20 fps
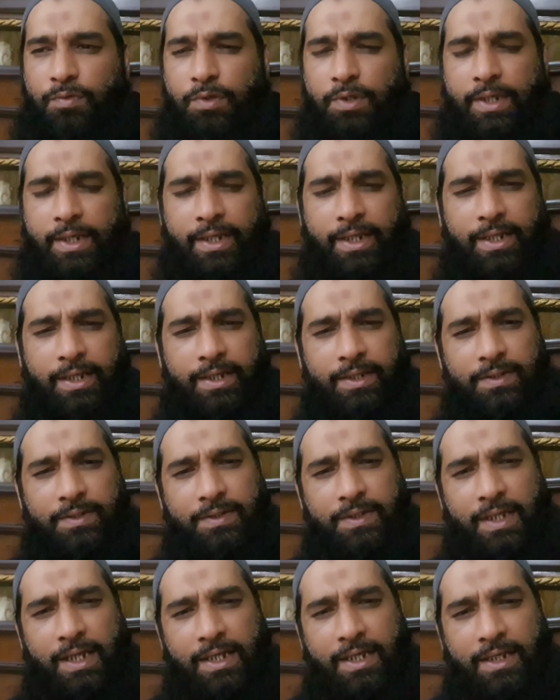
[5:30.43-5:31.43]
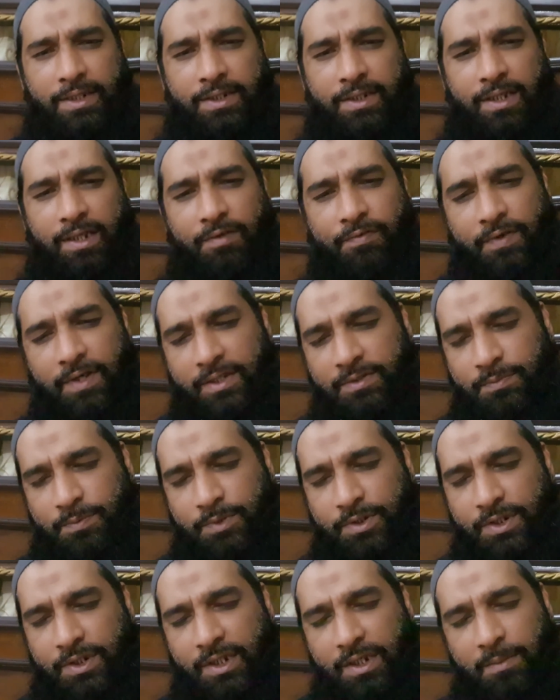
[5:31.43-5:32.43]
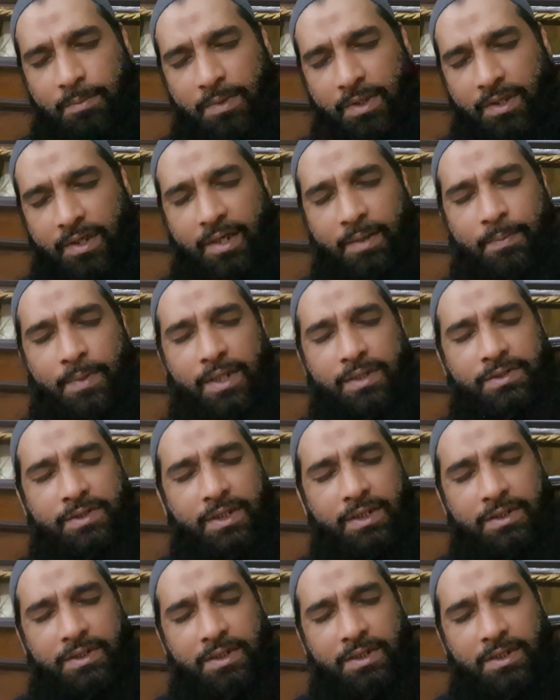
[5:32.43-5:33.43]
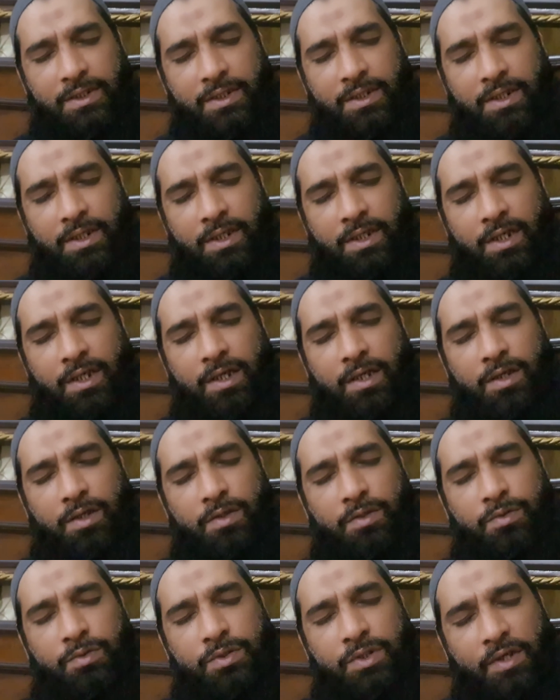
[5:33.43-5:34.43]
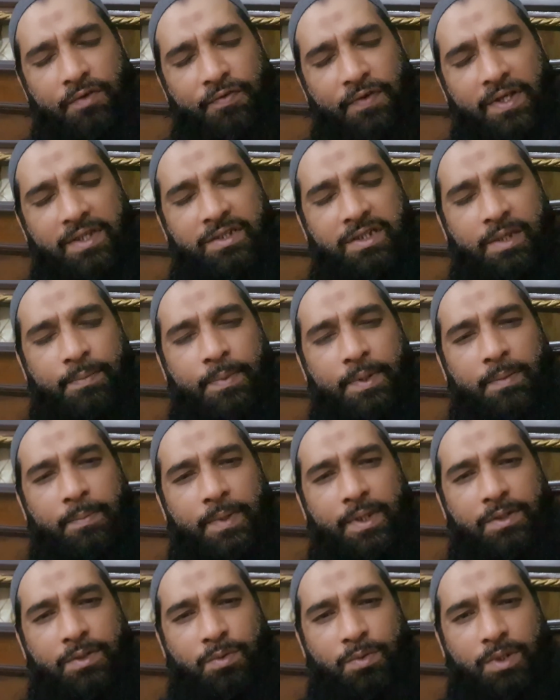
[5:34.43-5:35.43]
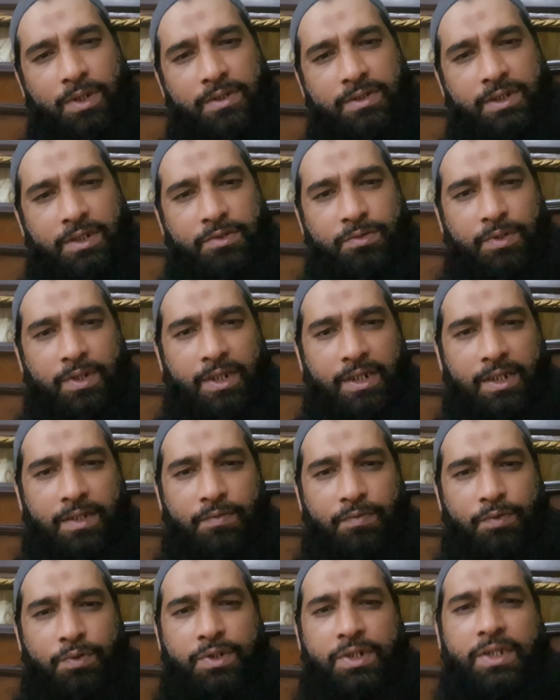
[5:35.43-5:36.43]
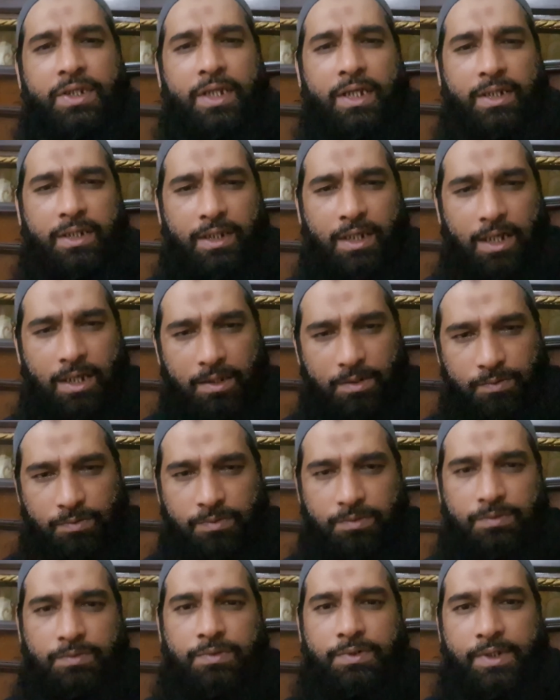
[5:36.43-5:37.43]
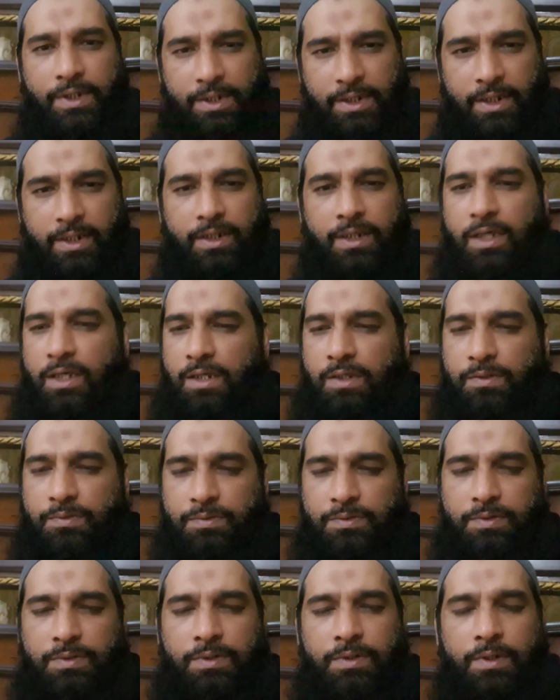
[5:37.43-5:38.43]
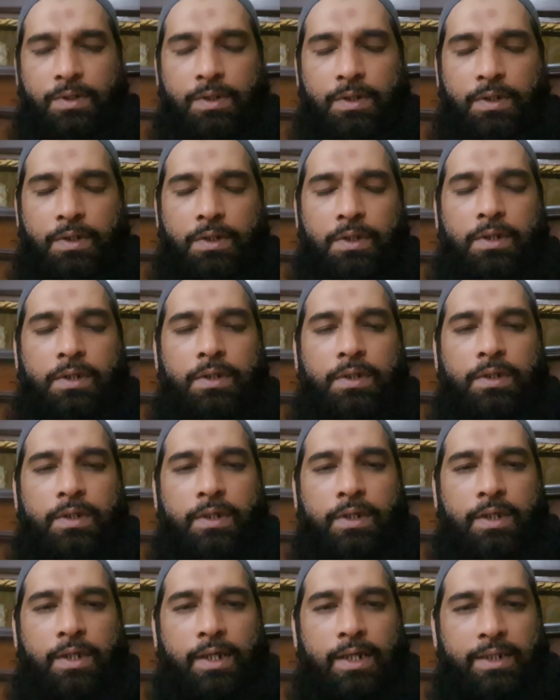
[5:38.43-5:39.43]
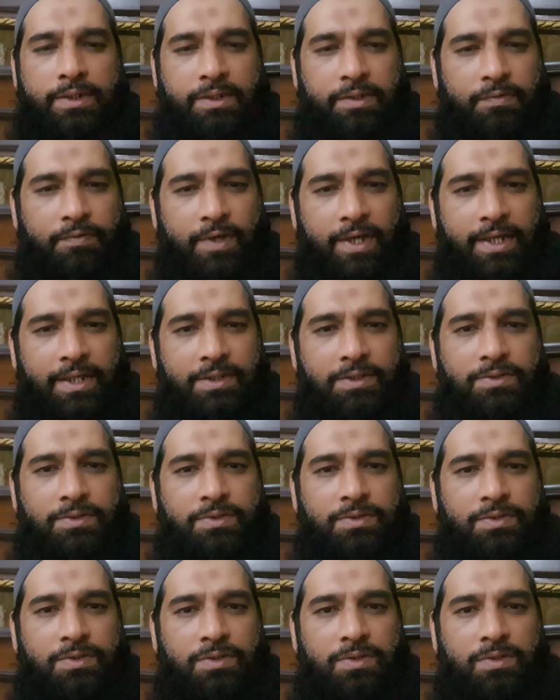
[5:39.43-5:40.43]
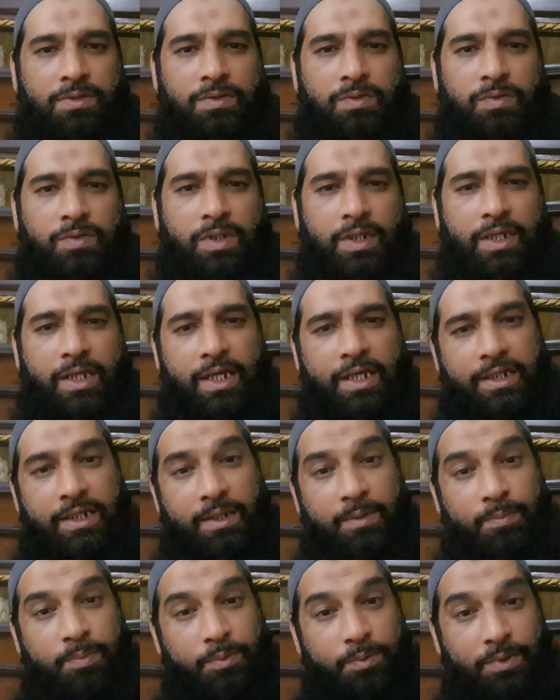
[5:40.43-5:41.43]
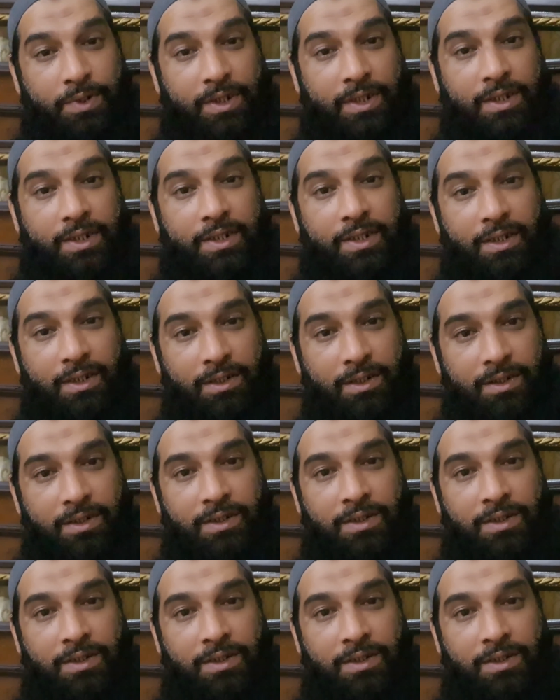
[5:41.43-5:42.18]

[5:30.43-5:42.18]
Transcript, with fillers: वो है क्या कहते हैं अल्फाज मुझे नहीं मिल रहे माजरत उसके फ़ैसले पर मैं थोड़ा सा जो है ना वो ठिटक रहा हूँ ठिटक रहा हूँ अदरवाइज़ तैयारियां पूरी हैं